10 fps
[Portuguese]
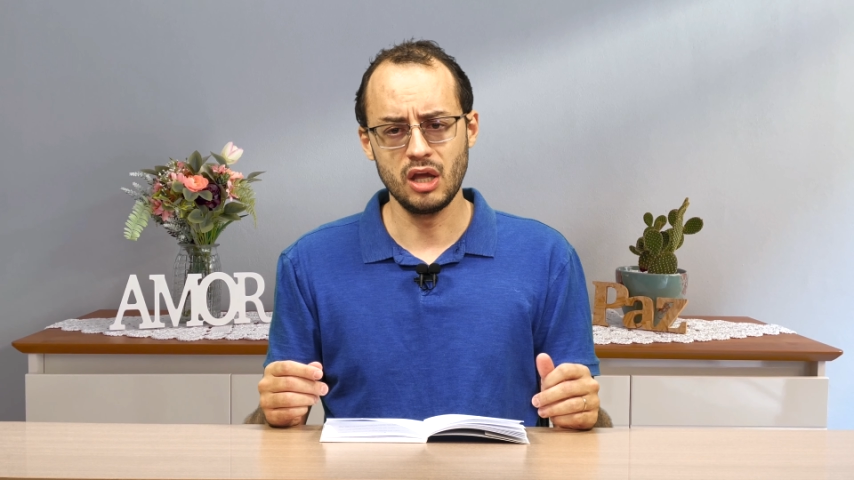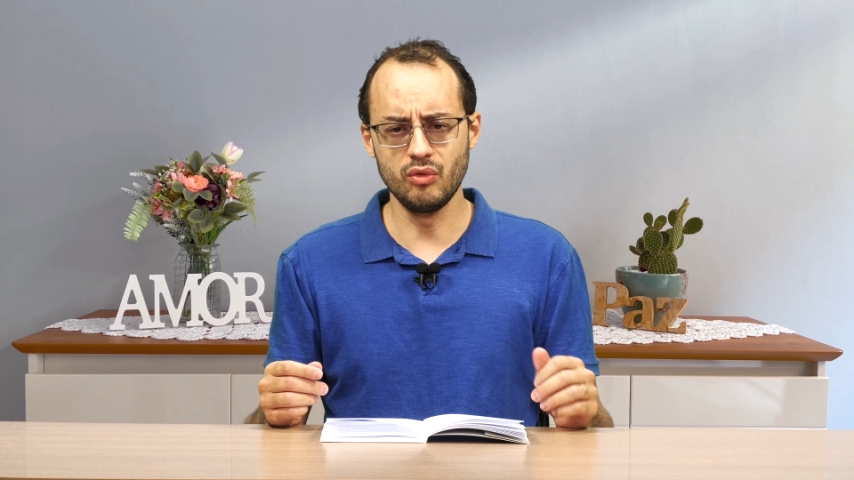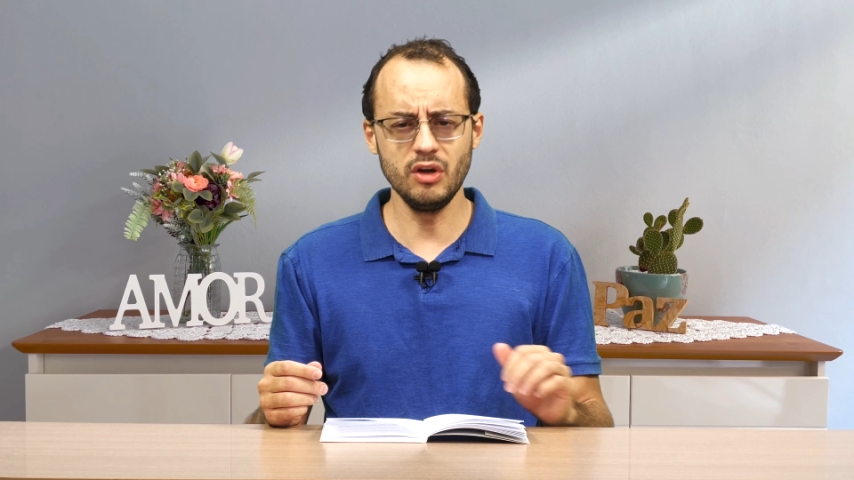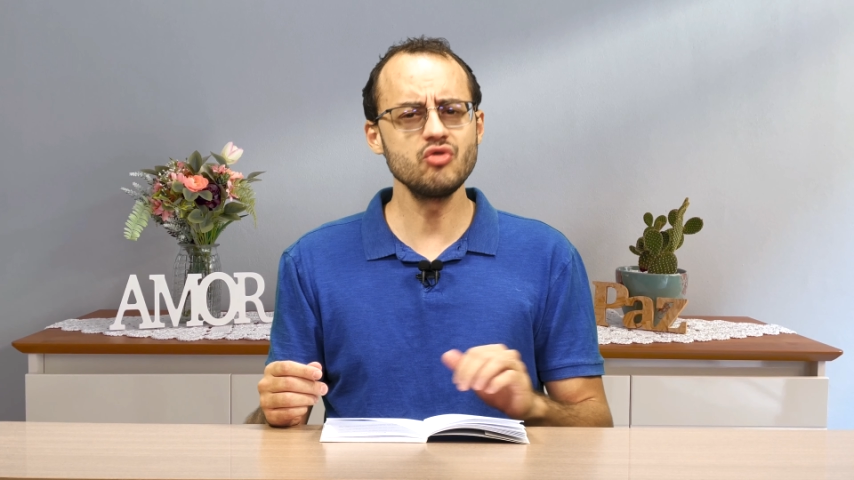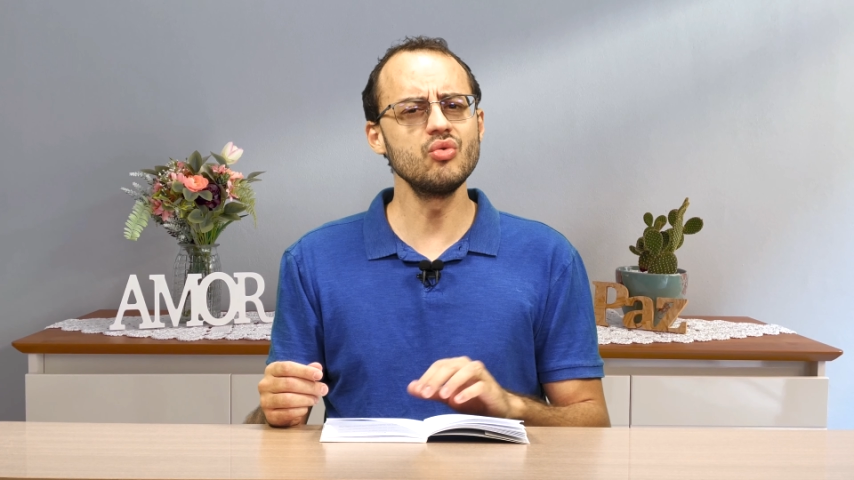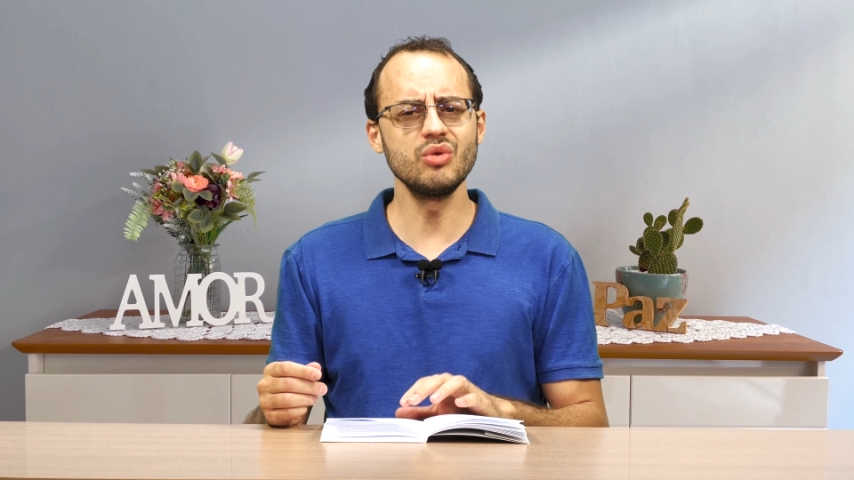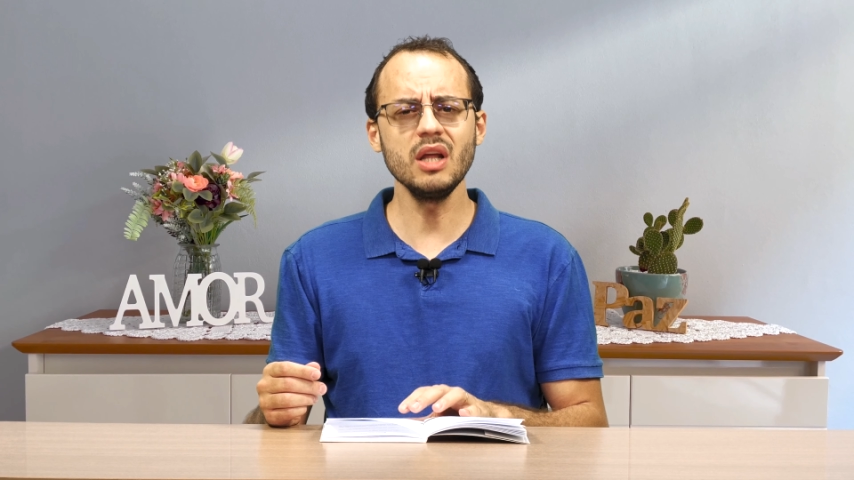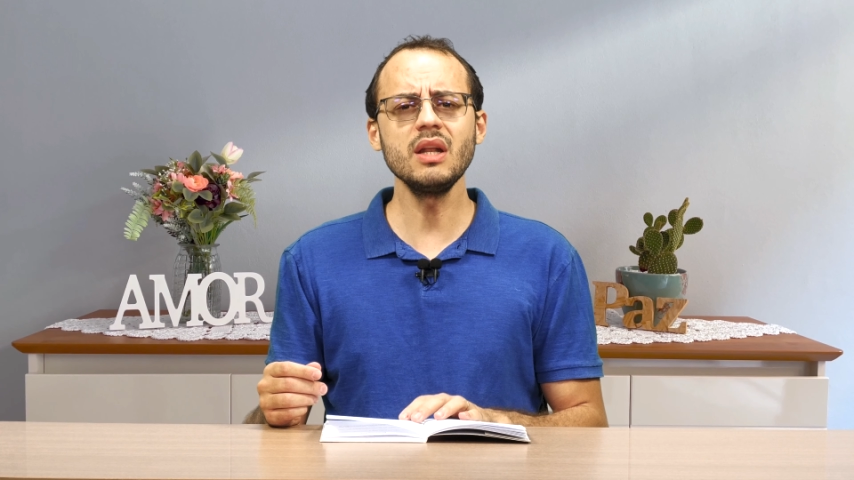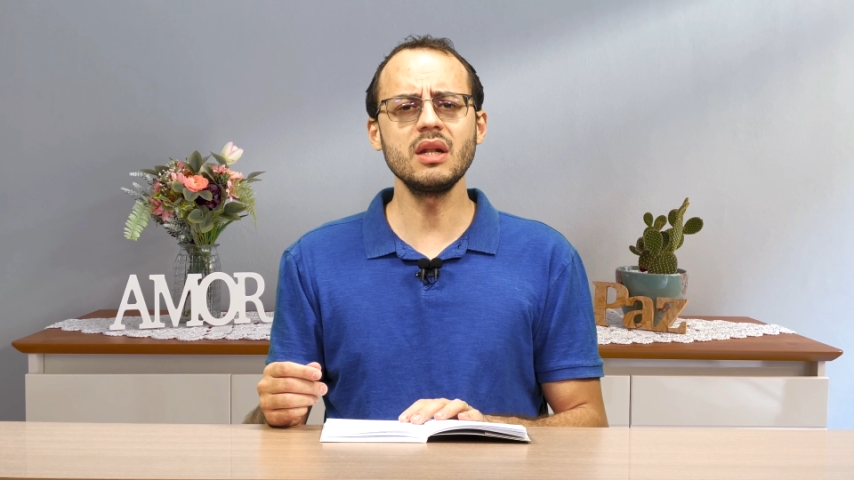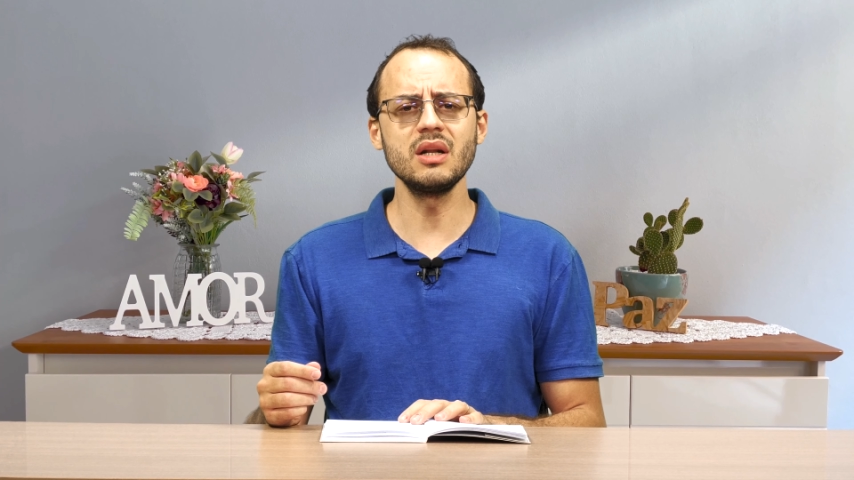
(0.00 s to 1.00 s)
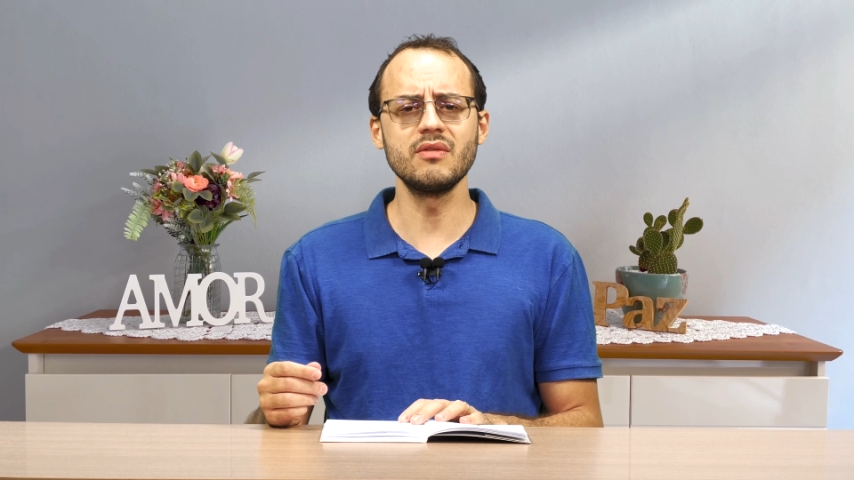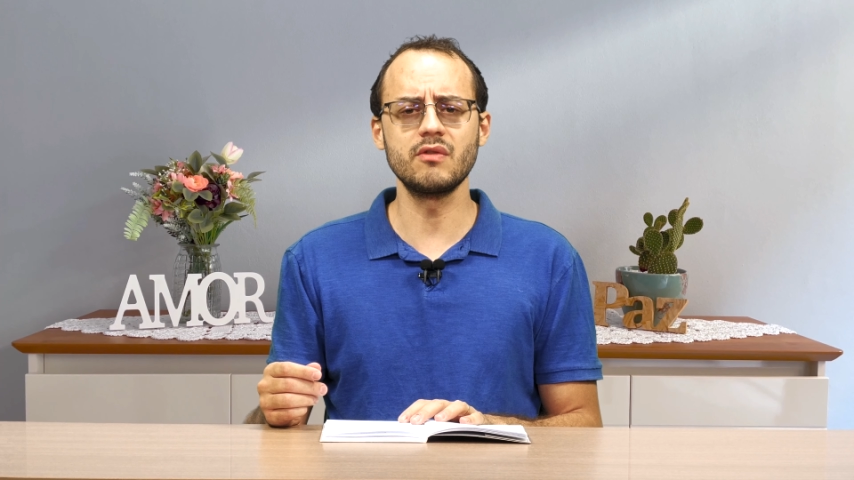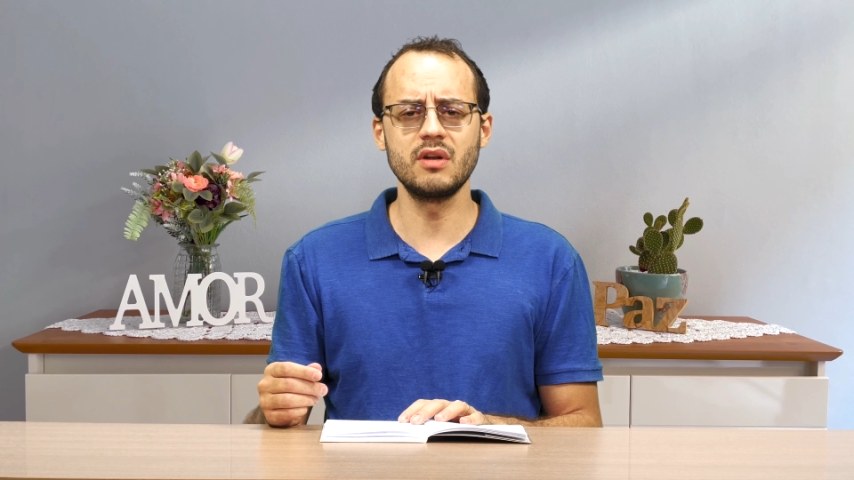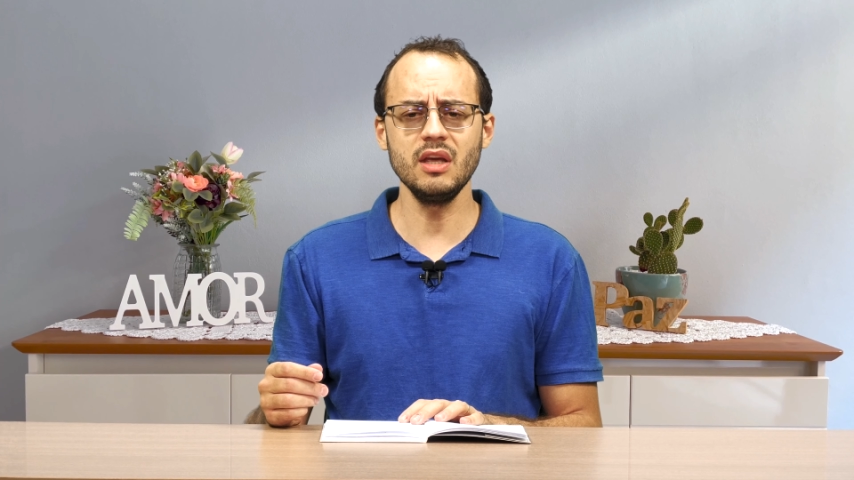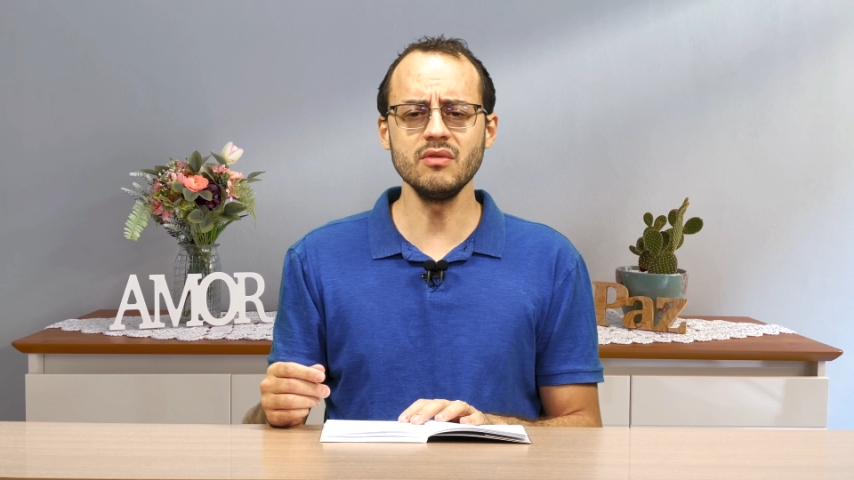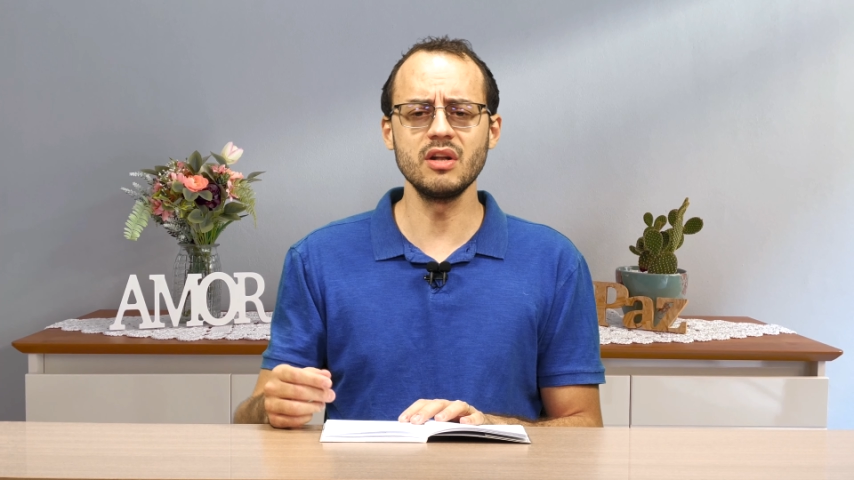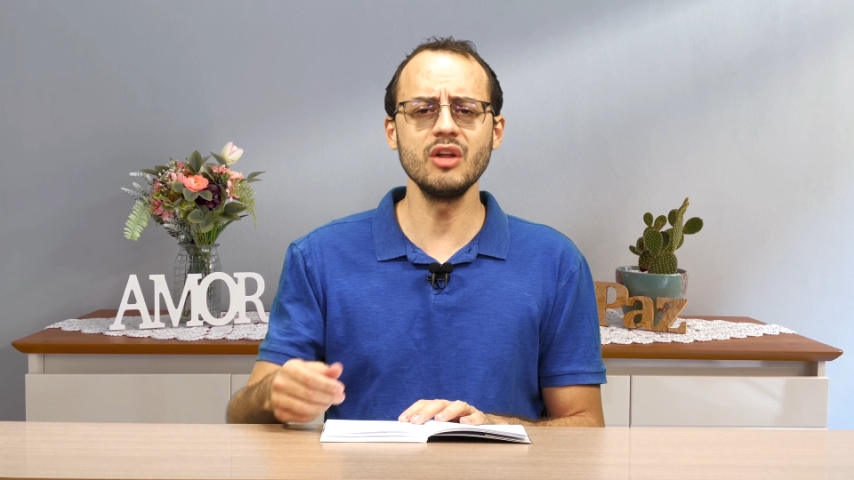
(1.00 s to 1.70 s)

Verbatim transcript: Eu vejo com tanta tristeza